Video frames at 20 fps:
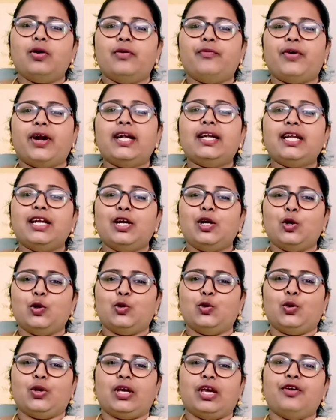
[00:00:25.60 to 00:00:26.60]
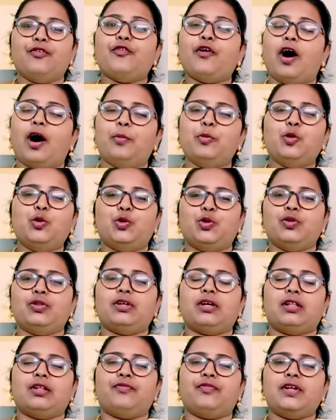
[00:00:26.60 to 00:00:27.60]
వంటింట్లో దొరికే వాము ఉంటుంది
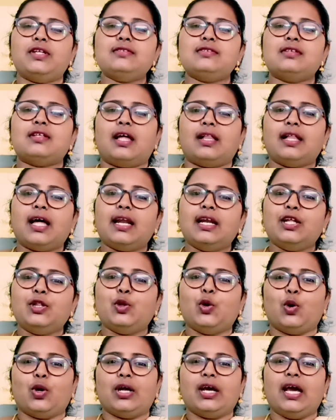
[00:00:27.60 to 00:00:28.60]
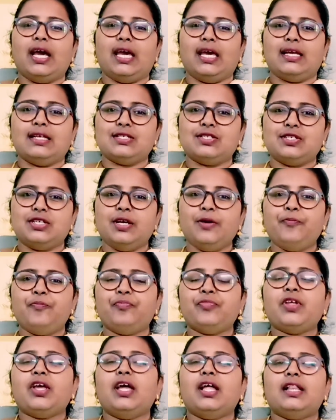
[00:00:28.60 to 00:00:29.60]
కదా ఫ్రెండ్స్ దాన్ని దోరగా వేయించి
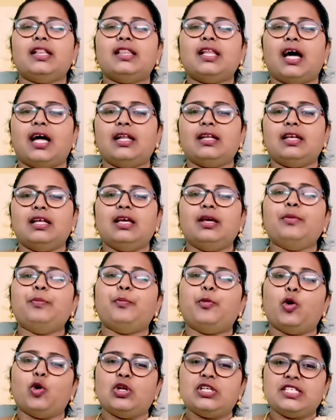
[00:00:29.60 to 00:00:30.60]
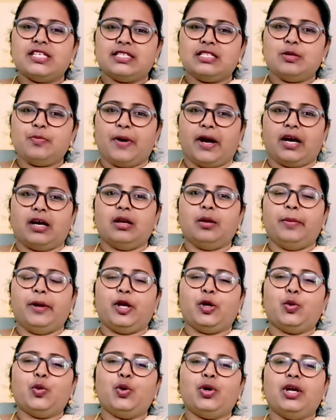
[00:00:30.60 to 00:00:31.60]
దాన్ని పొడి చేసి పక్కన
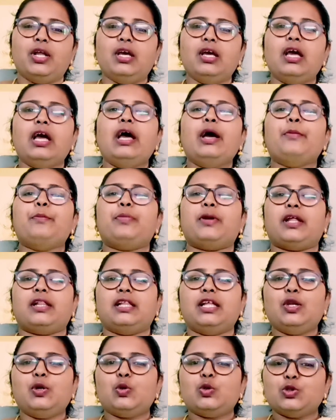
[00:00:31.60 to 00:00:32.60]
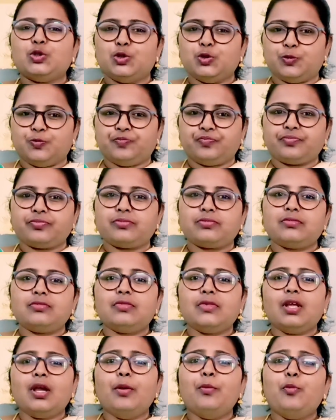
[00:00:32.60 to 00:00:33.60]
పెట్టుకోండి ప్రతిరోజు
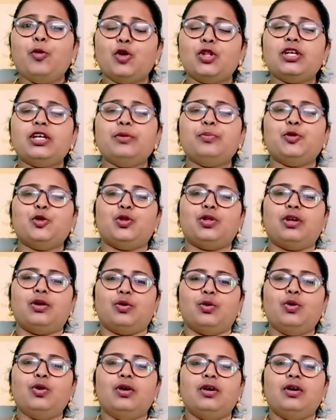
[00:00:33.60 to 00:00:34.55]
మొదటి ముద్దలో